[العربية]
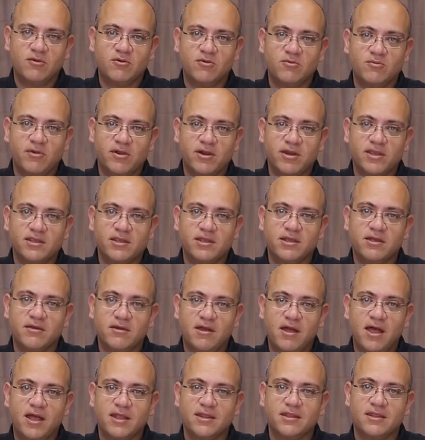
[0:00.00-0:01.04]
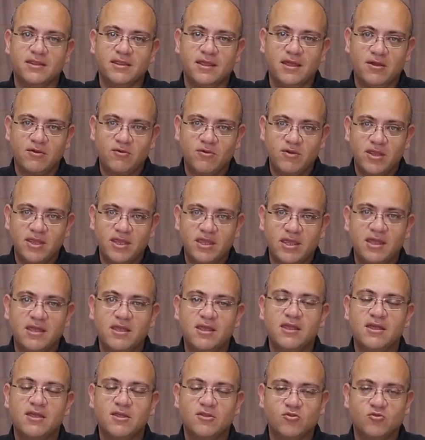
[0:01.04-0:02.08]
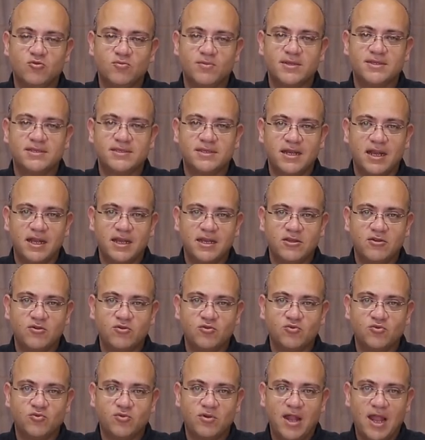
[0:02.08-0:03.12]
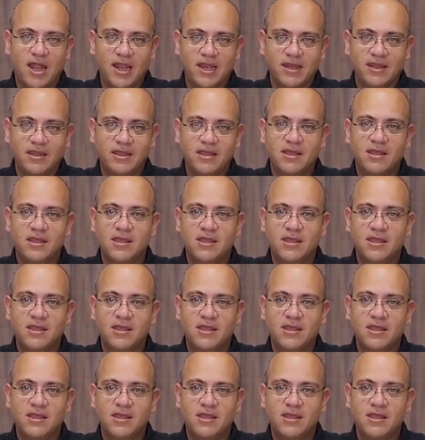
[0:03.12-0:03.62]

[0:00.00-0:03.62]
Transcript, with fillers: لو المريض الجراحه التدخليه تمثل عليه خطوره عاليه